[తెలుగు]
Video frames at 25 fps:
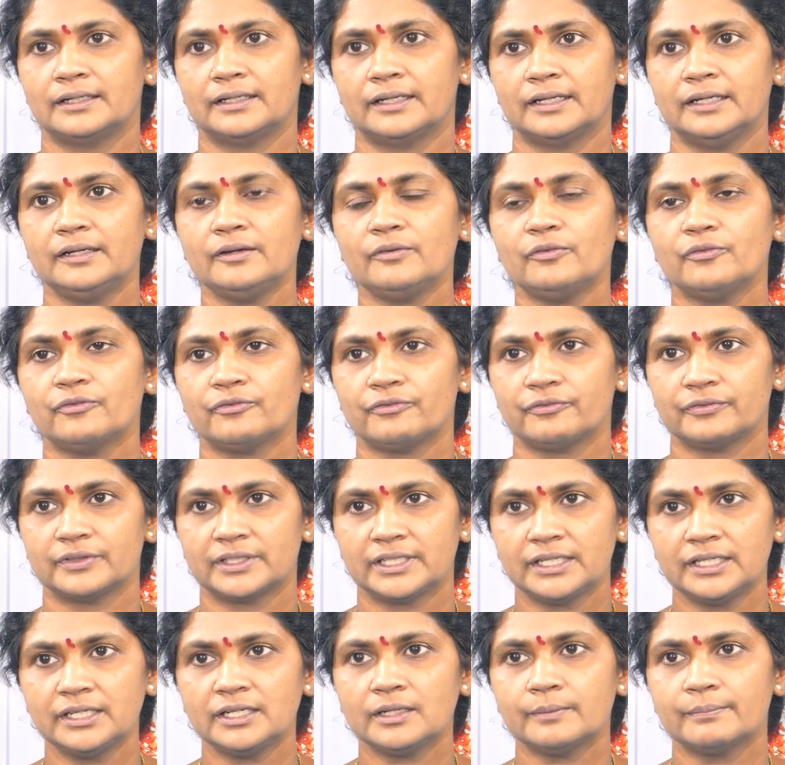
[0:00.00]
అంటే
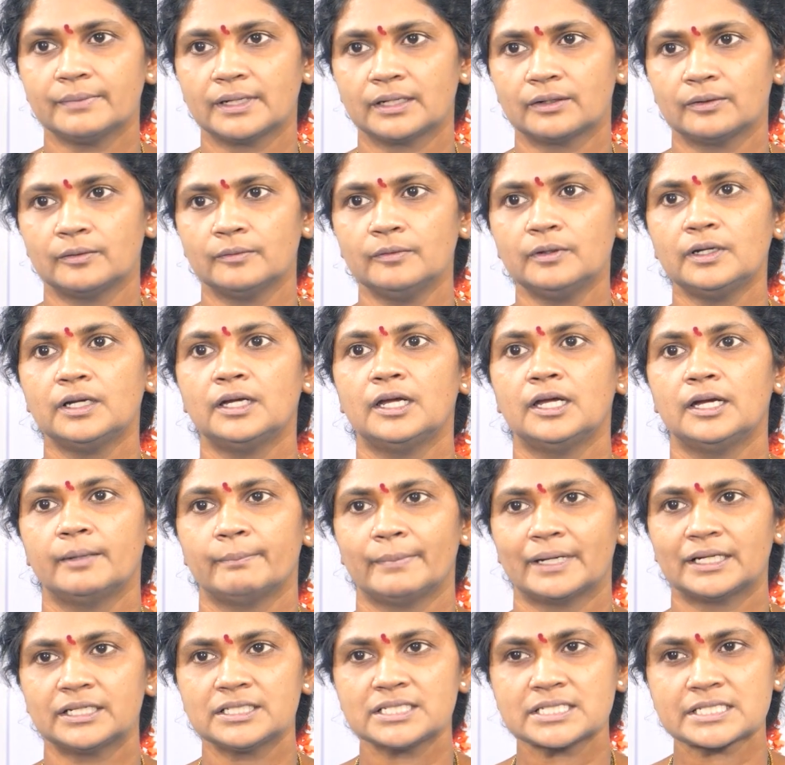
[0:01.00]
దీనికి మనం
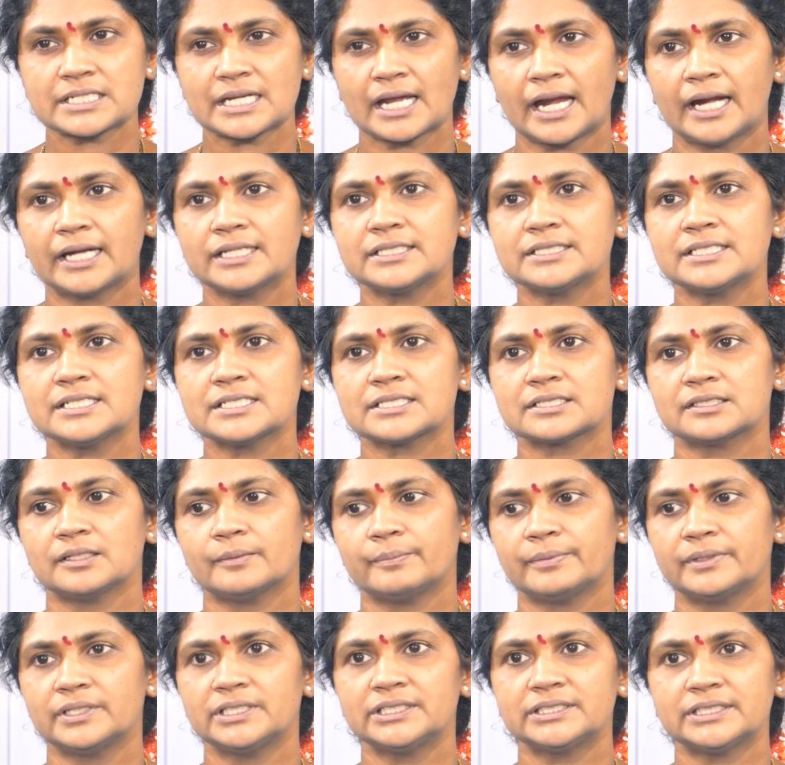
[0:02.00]
మనం స్టార్ట్
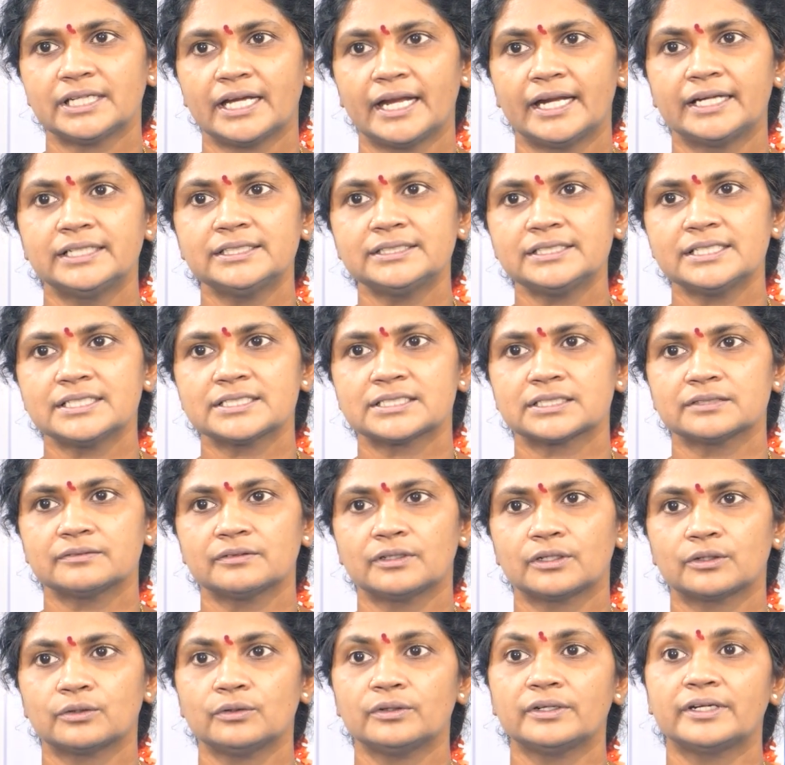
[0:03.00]
చేసినప్పటి నుంచి ఎండ్ చేసే
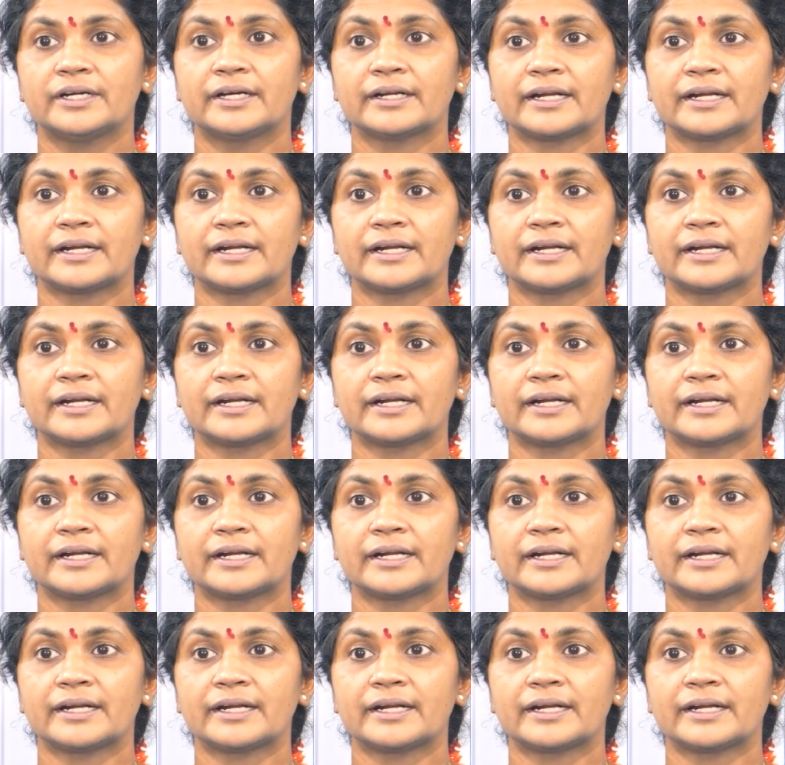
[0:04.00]
వరకు